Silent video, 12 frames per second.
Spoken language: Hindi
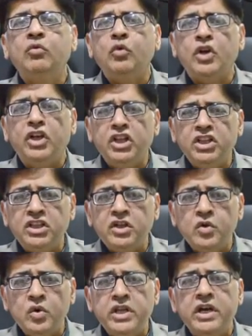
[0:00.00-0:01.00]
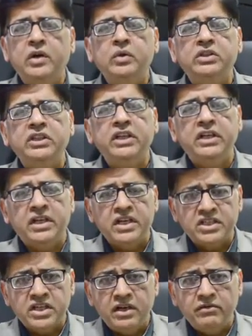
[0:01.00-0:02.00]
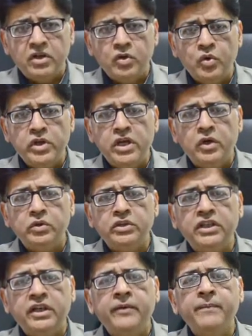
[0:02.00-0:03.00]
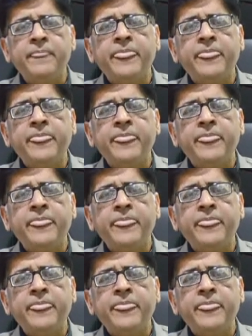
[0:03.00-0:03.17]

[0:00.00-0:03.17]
वो नींद की गोलियाँ होती हैं या नशावर गोलियाँ होती हैं